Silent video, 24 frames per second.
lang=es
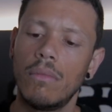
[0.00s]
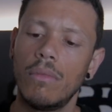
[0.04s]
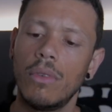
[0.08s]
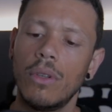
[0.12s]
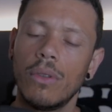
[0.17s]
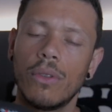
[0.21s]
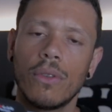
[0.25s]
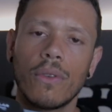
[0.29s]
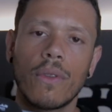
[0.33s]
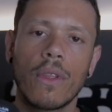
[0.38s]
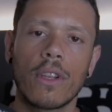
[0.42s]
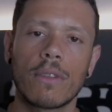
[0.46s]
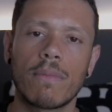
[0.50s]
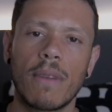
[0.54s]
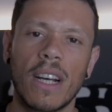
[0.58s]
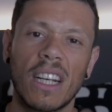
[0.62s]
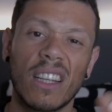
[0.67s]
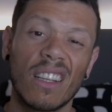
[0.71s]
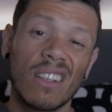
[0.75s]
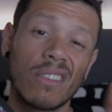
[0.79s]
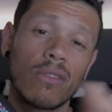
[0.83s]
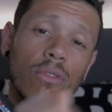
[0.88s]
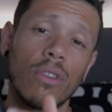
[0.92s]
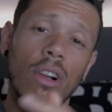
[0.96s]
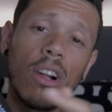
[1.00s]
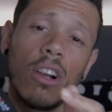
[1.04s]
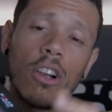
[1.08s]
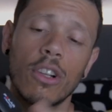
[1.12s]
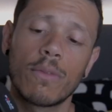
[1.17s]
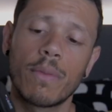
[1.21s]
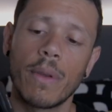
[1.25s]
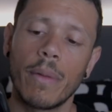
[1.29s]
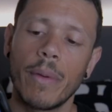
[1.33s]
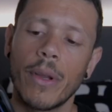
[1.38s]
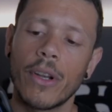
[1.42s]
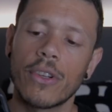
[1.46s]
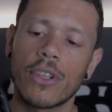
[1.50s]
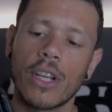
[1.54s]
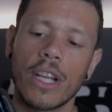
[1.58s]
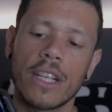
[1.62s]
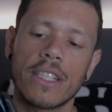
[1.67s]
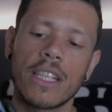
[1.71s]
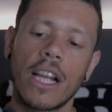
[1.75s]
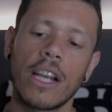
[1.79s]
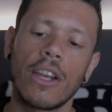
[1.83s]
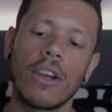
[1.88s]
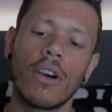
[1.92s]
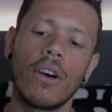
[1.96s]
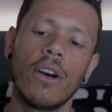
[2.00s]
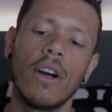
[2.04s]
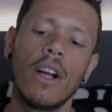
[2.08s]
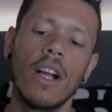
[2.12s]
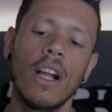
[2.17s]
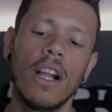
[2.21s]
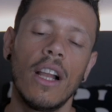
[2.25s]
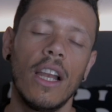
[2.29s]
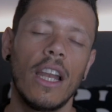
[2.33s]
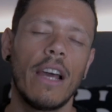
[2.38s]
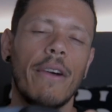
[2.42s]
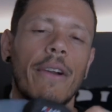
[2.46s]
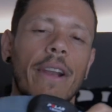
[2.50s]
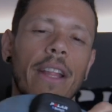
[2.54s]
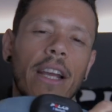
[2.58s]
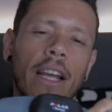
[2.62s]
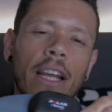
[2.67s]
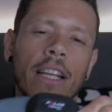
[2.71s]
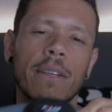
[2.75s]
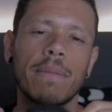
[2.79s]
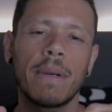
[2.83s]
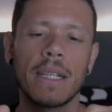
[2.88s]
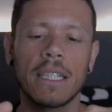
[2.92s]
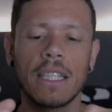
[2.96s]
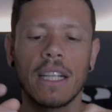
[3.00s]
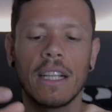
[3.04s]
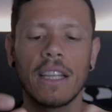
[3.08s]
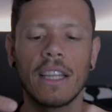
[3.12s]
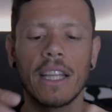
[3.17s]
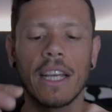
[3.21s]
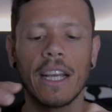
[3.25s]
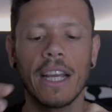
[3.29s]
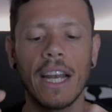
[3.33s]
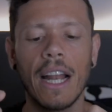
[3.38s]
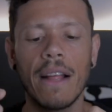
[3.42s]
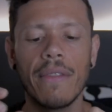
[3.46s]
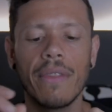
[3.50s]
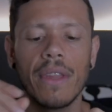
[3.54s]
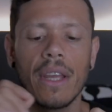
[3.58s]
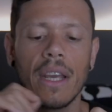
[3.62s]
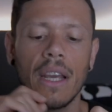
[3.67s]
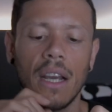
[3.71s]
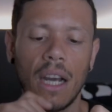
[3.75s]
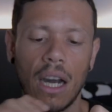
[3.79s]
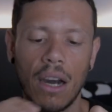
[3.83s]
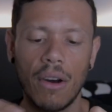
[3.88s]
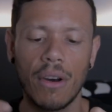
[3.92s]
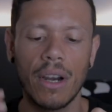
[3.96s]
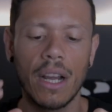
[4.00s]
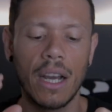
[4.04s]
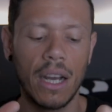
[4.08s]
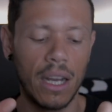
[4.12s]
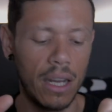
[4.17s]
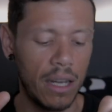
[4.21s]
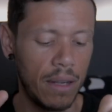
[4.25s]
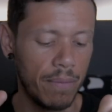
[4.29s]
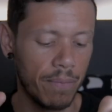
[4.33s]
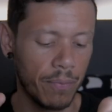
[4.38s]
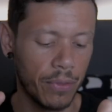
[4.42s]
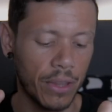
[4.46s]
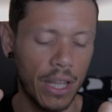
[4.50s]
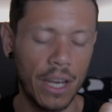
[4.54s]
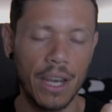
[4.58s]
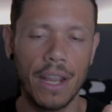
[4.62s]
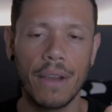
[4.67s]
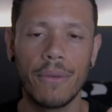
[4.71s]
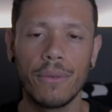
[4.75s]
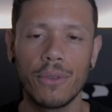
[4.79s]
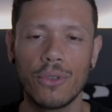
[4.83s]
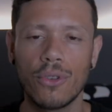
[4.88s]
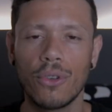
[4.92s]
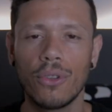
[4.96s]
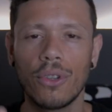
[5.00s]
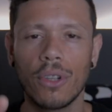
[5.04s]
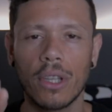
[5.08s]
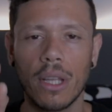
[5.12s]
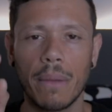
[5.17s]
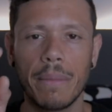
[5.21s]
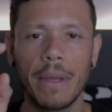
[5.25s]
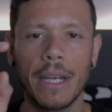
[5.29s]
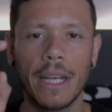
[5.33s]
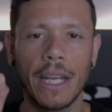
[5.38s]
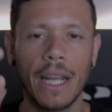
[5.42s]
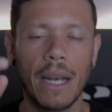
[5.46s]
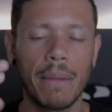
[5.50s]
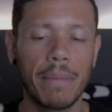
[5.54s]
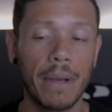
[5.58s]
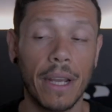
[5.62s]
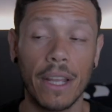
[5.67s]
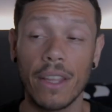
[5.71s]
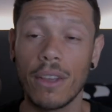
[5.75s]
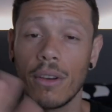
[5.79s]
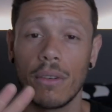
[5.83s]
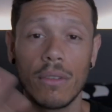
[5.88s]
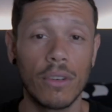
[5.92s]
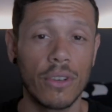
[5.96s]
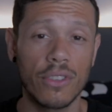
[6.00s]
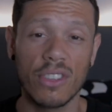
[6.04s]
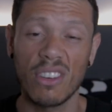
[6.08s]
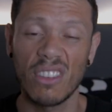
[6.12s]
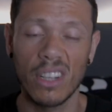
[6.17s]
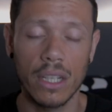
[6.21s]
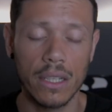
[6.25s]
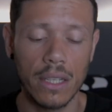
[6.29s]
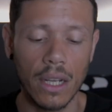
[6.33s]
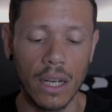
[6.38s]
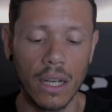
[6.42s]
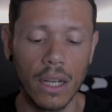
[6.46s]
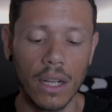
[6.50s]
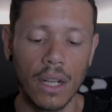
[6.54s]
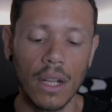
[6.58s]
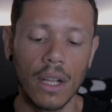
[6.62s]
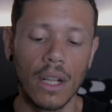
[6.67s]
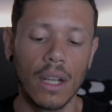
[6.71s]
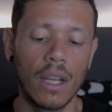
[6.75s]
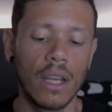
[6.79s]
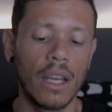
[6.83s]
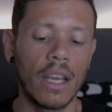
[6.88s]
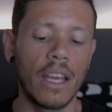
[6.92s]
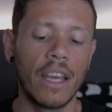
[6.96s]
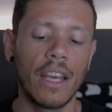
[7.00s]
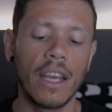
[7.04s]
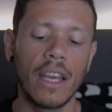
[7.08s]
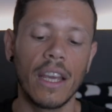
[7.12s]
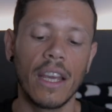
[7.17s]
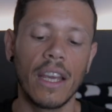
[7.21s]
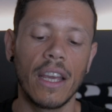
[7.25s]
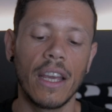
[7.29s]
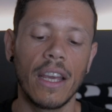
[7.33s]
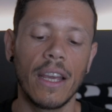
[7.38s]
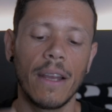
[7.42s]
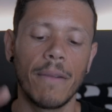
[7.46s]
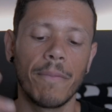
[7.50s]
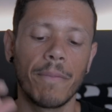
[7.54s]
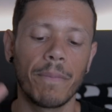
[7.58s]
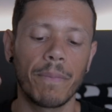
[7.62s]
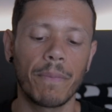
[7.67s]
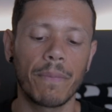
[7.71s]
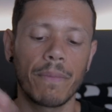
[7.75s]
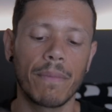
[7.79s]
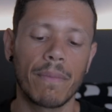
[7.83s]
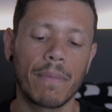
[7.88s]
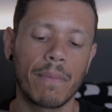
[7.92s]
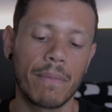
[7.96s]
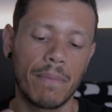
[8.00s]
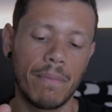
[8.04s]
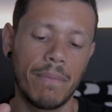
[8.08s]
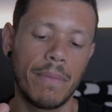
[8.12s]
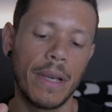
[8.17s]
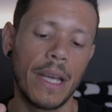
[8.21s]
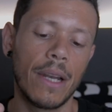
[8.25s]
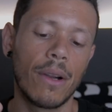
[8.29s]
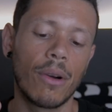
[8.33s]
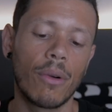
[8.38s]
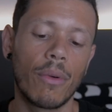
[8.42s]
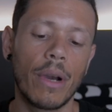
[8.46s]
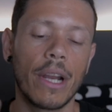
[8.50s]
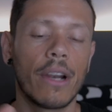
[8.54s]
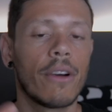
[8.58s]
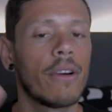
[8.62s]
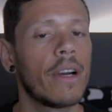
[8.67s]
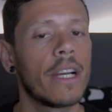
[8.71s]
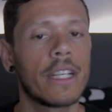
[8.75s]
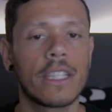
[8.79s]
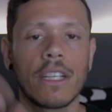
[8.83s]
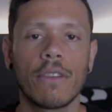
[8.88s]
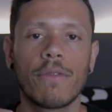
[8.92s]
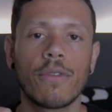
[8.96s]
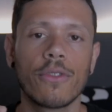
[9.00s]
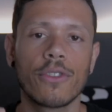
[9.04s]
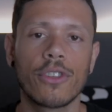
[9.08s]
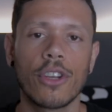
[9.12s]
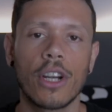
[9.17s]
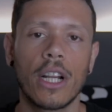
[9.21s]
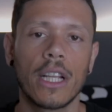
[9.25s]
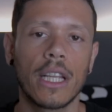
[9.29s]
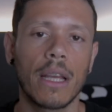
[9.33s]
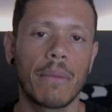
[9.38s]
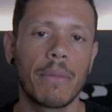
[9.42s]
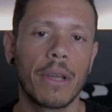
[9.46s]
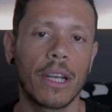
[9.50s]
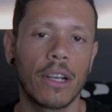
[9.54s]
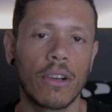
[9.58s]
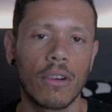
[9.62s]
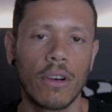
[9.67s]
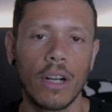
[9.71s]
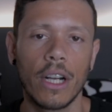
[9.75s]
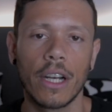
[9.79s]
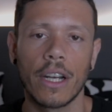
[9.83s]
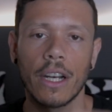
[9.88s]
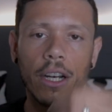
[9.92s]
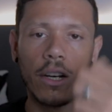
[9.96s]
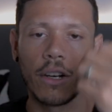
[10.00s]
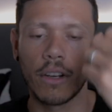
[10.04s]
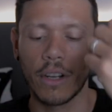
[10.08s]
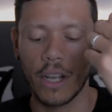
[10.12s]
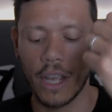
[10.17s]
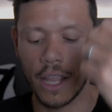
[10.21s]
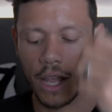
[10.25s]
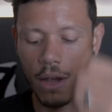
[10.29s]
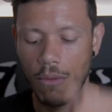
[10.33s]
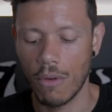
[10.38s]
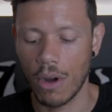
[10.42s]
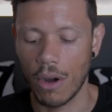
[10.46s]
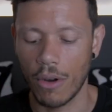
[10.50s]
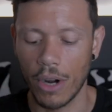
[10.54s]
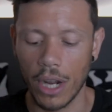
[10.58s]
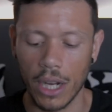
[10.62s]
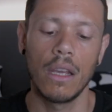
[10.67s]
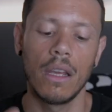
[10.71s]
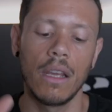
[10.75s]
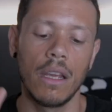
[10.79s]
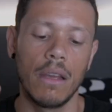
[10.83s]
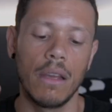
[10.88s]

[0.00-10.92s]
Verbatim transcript: Bluetooth Smart, es uno de los primeros que salió. La verdad que es bastante grande, ahora tenía un suelto también que era pequeño, no sé dónde está. Eh, pero bueno, este funciona también con el reloj que llevo ahora.